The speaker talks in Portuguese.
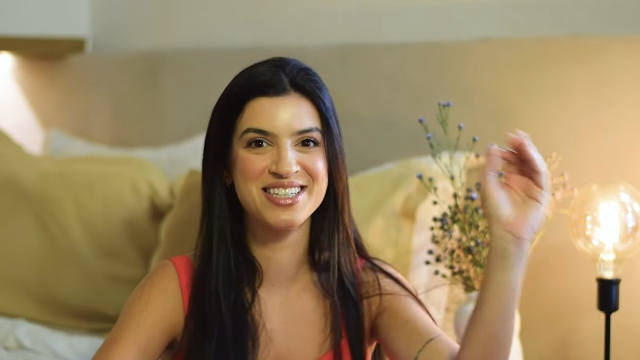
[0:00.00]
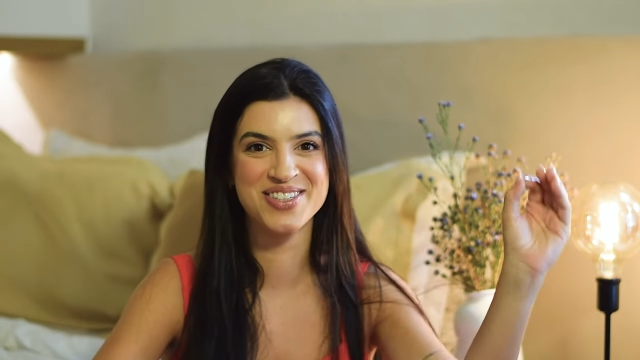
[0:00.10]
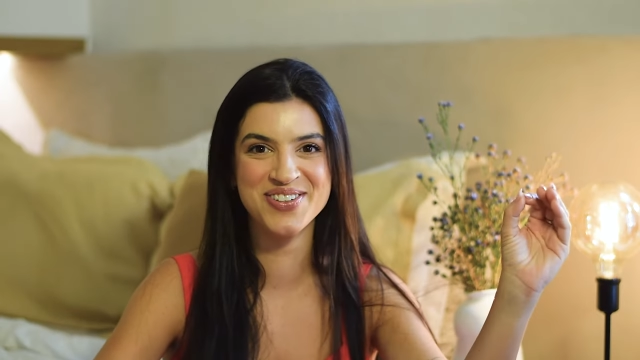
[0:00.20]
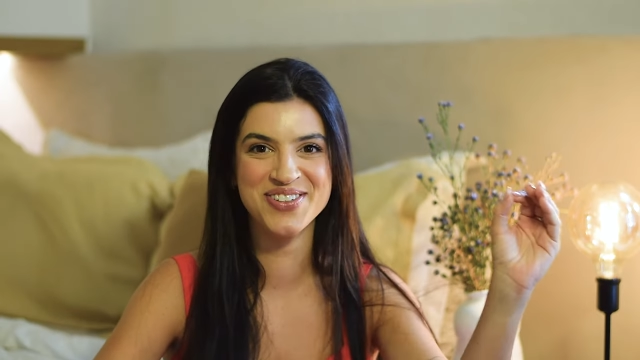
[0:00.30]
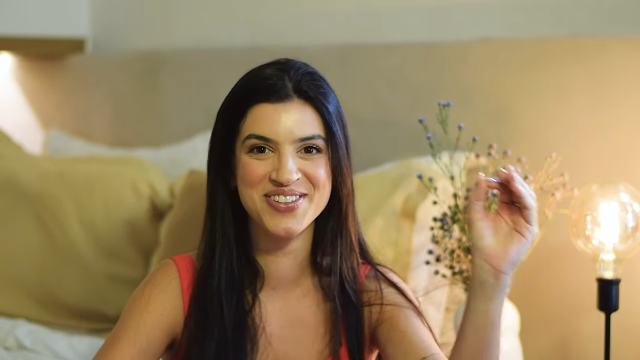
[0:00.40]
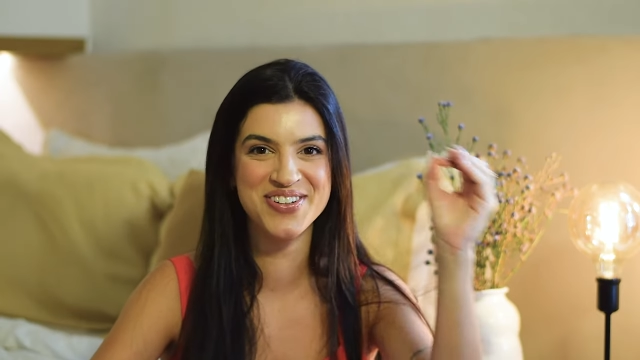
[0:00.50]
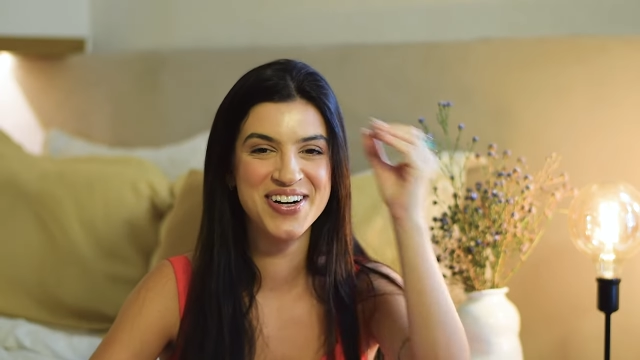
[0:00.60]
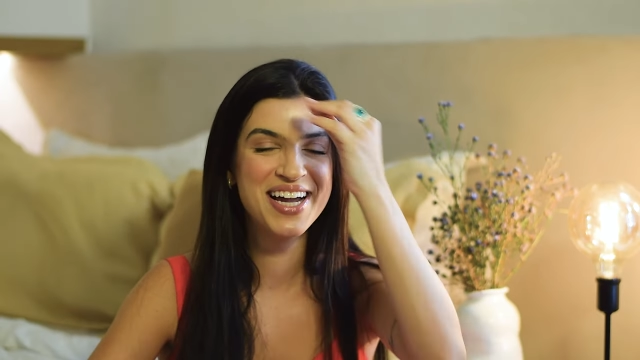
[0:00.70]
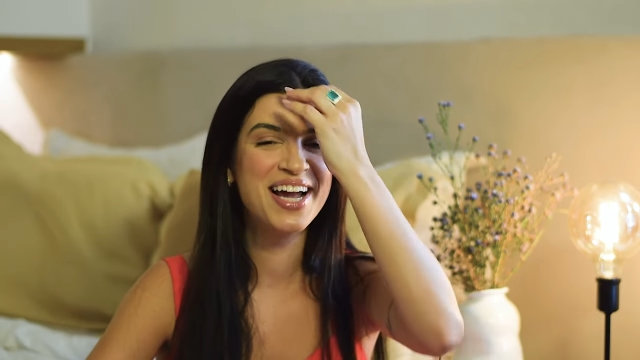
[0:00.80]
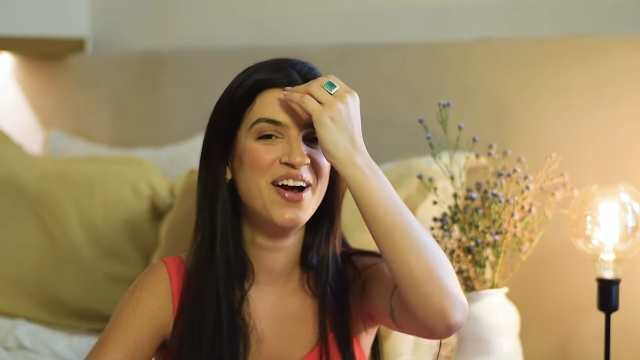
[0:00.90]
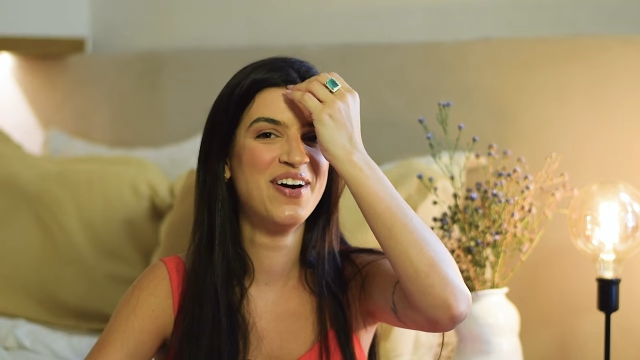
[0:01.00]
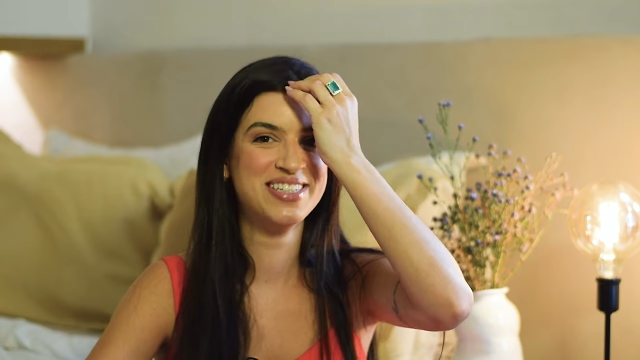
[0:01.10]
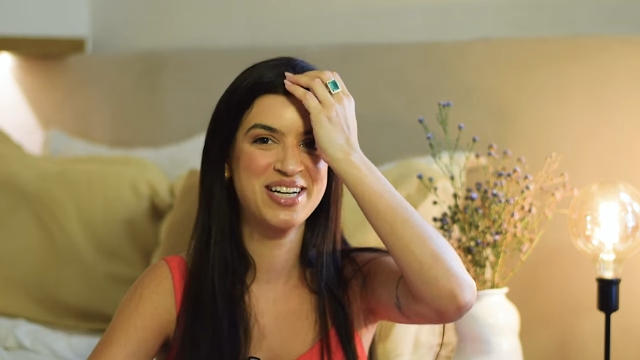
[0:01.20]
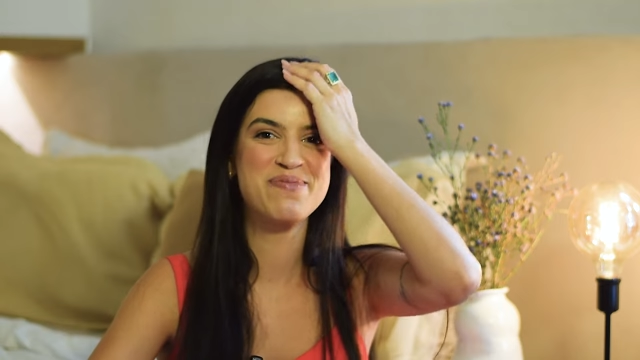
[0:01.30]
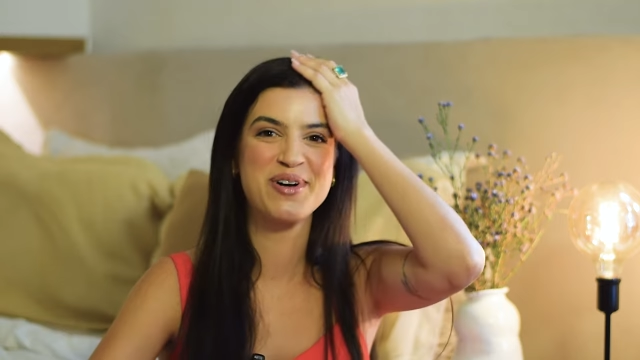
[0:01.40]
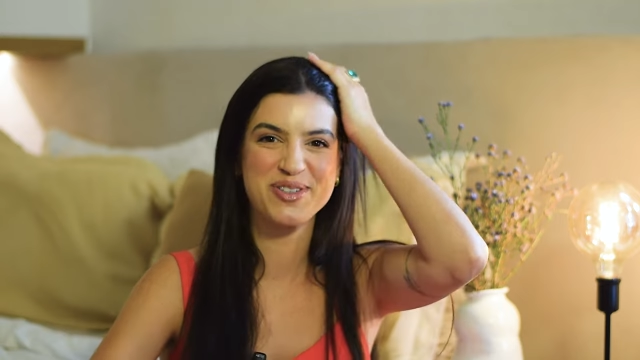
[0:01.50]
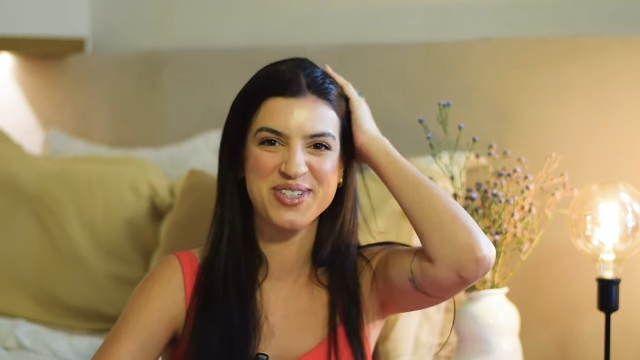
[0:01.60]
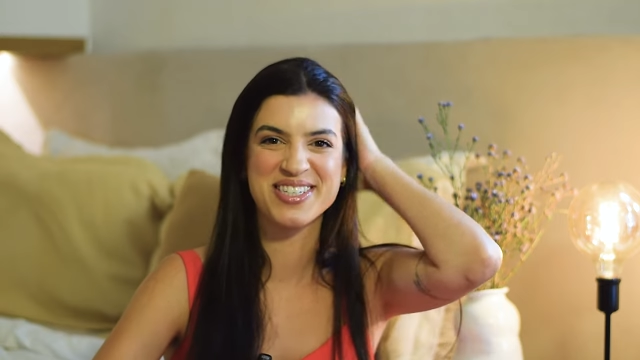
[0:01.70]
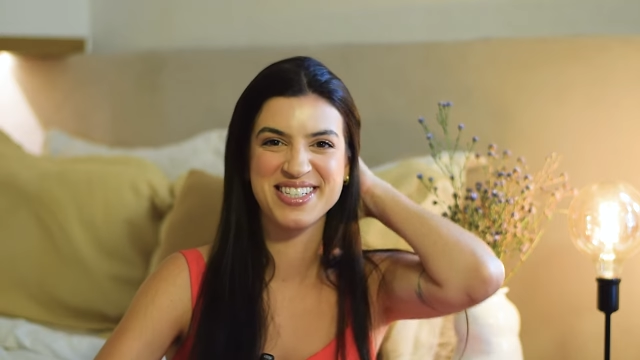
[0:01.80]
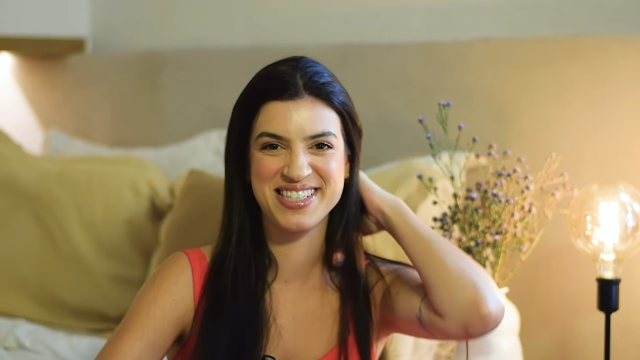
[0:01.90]
assunto. Eu acho que é porque eu
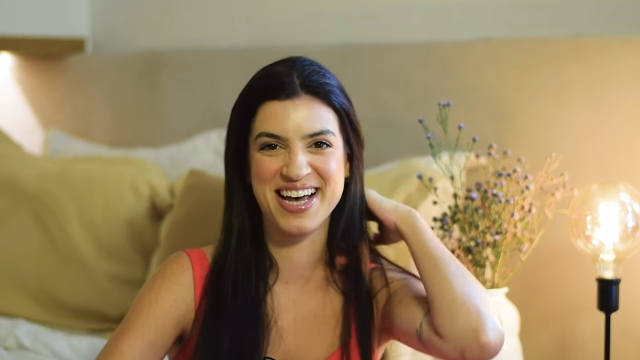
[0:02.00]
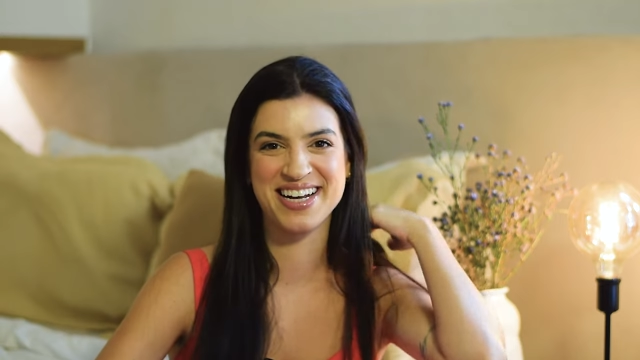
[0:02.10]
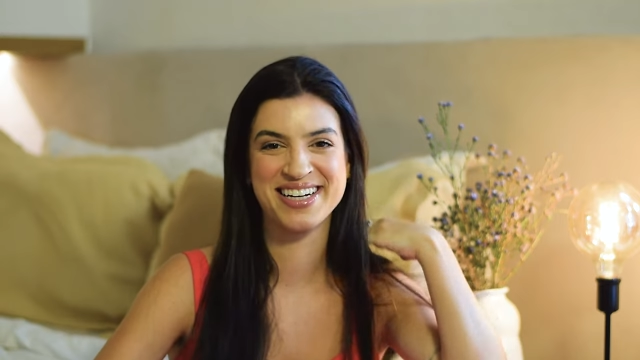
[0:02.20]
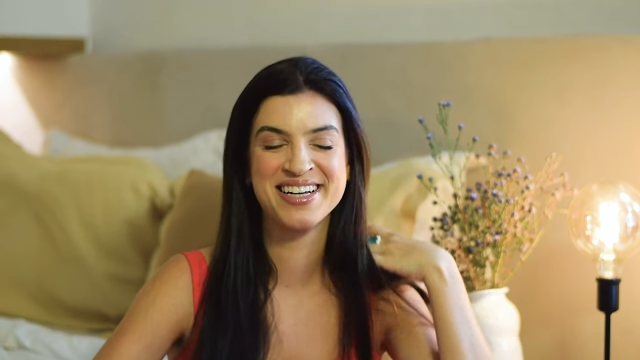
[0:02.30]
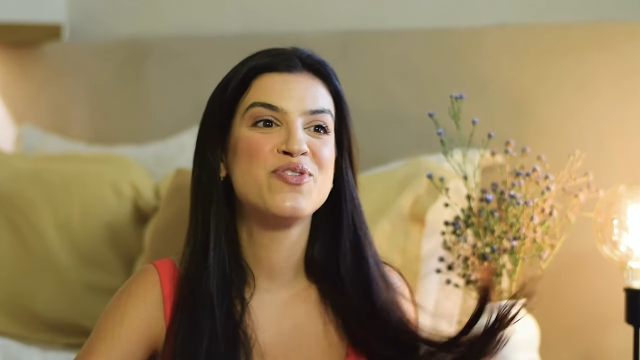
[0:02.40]
sou sincera. Né?